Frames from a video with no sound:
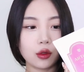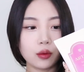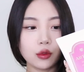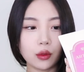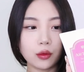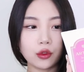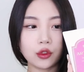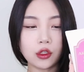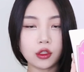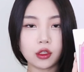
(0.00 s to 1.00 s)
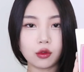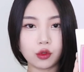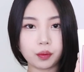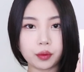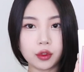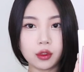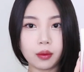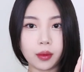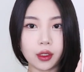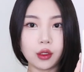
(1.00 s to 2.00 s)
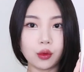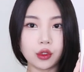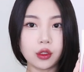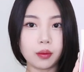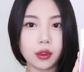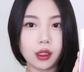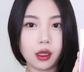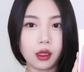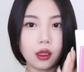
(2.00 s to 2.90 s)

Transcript: 너무너무 추천드리고 싶은 바디로션입니다.